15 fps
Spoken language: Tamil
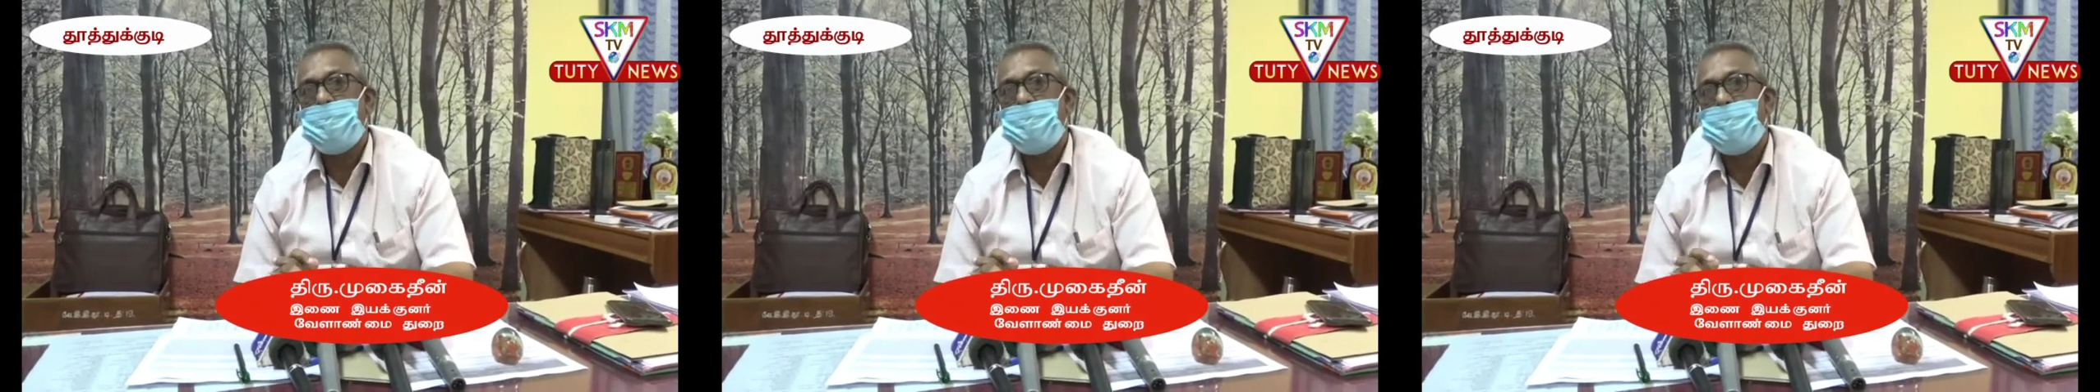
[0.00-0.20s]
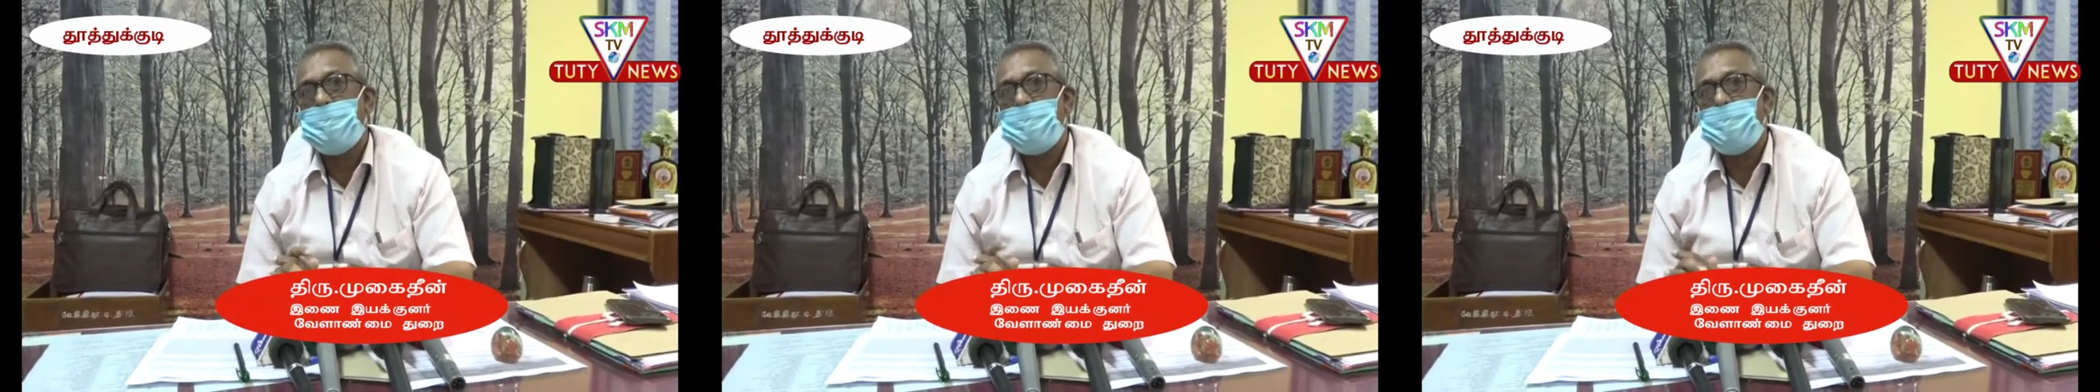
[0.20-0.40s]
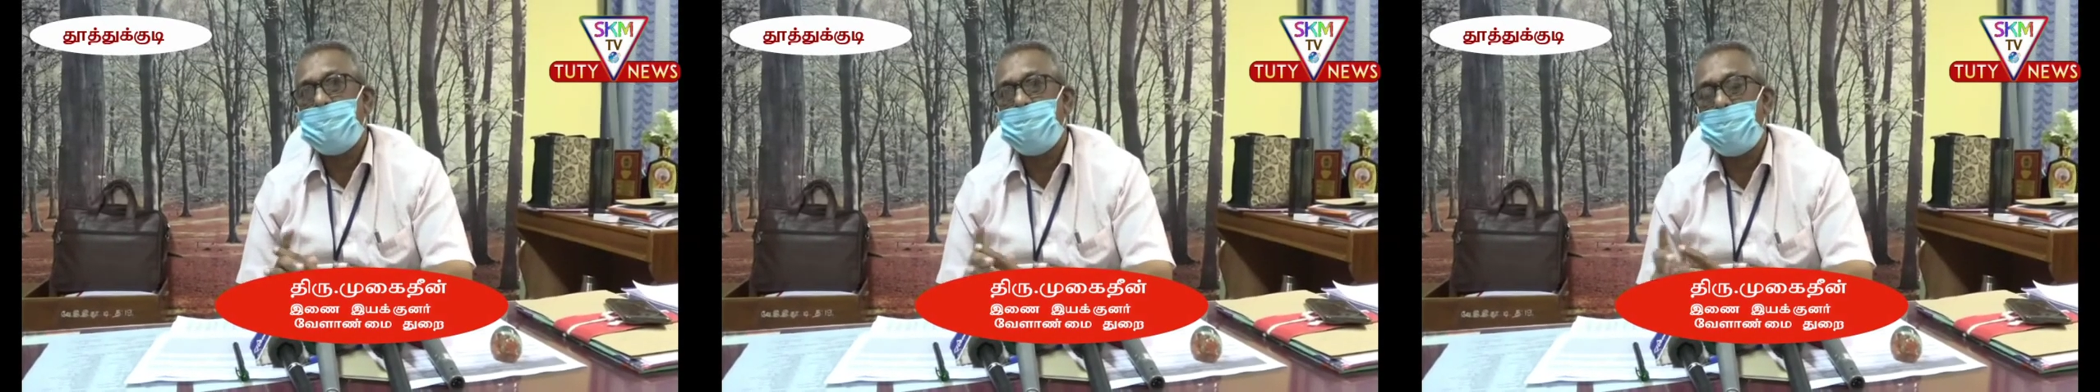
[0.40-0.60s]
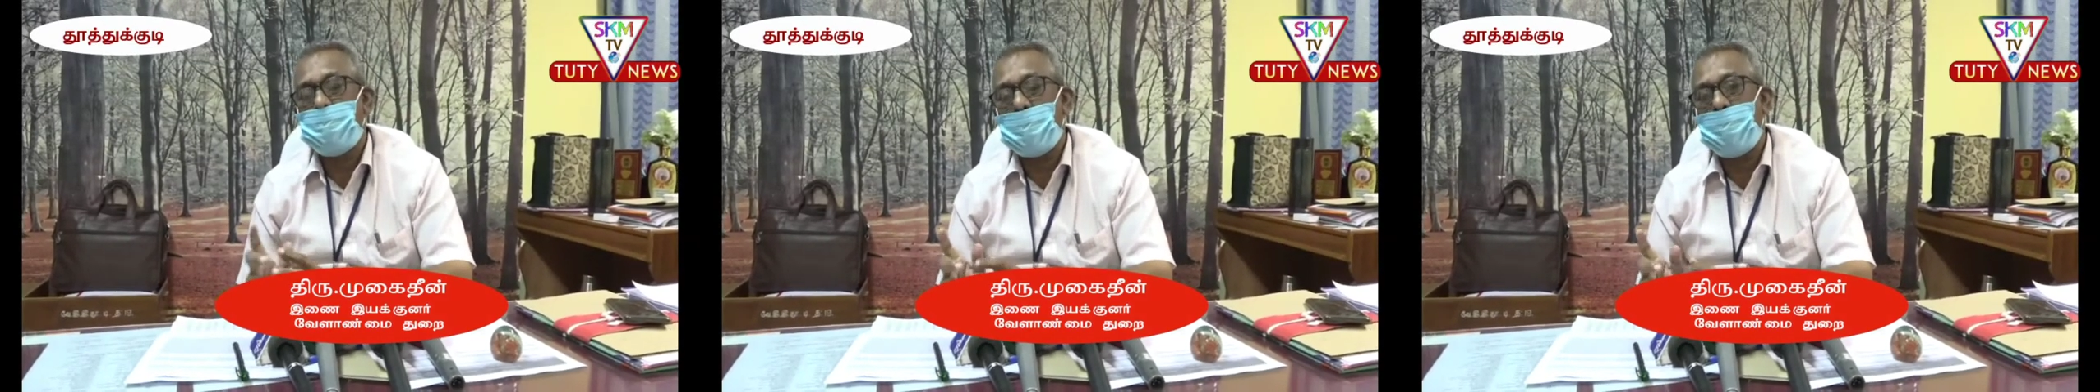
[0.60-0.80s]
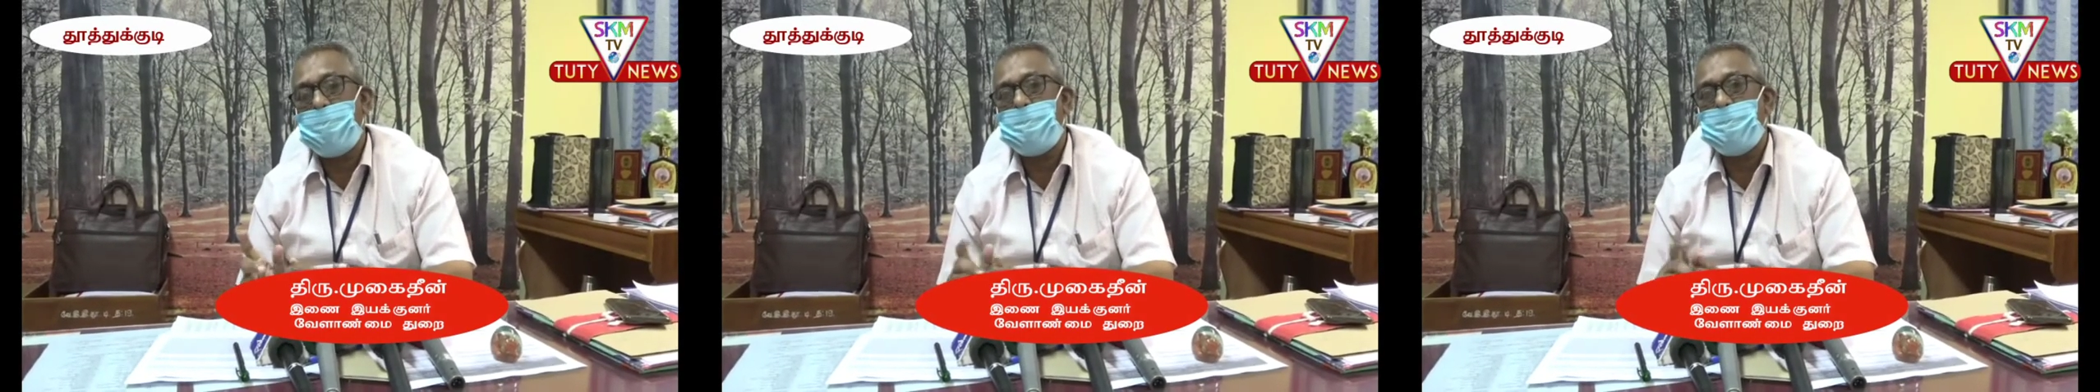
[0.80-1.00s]
நாங்கள் நம்ம
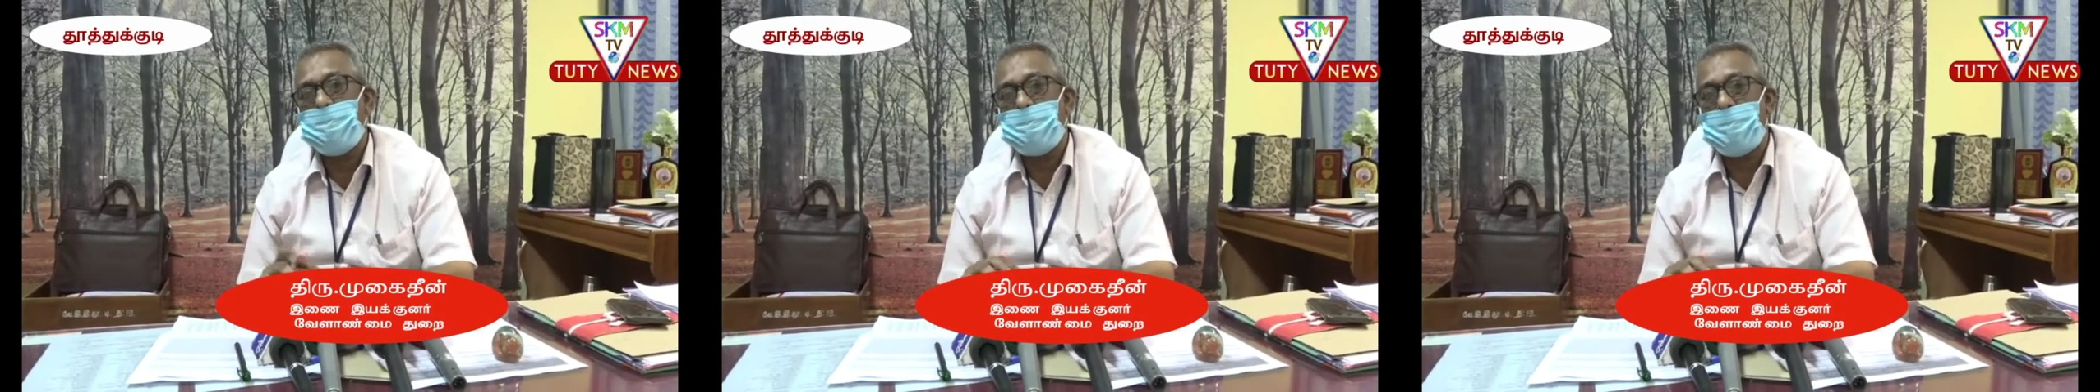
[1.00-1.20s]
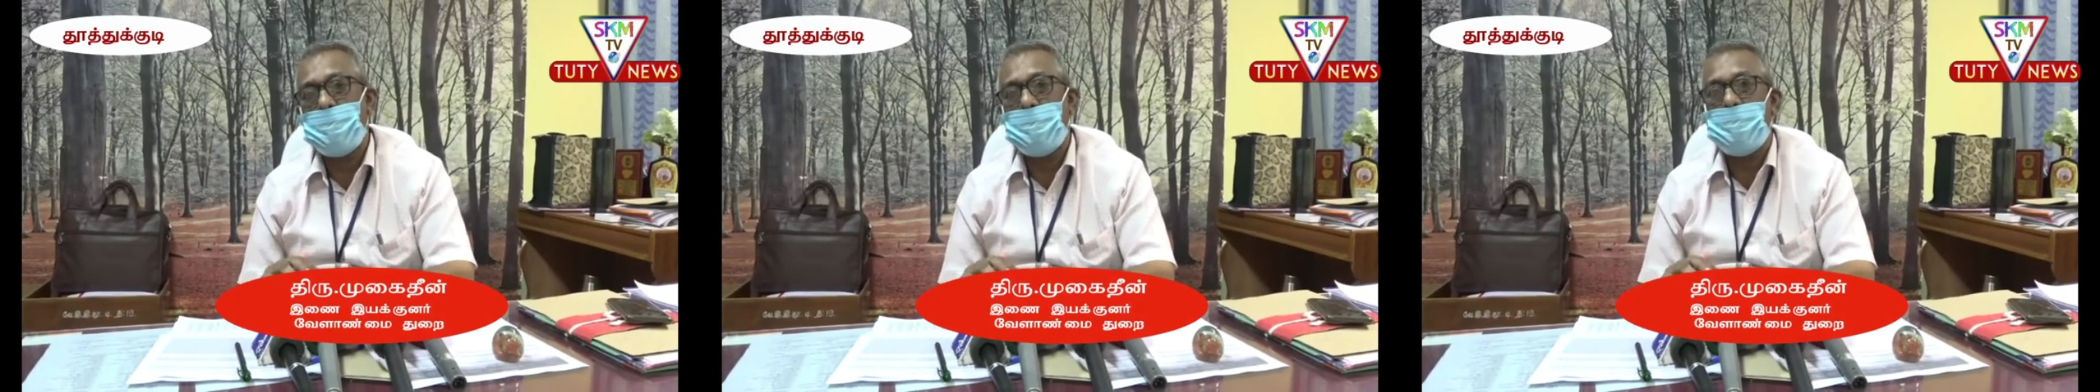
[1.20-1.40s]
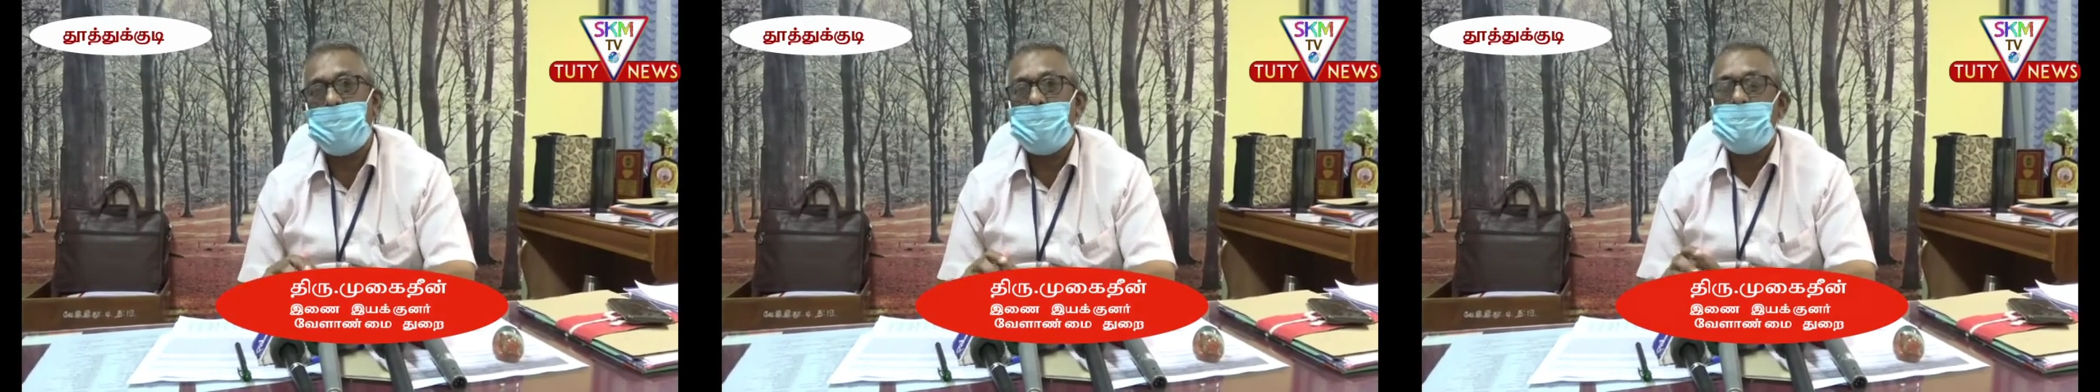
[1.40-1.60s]
மாவட்டத்தில்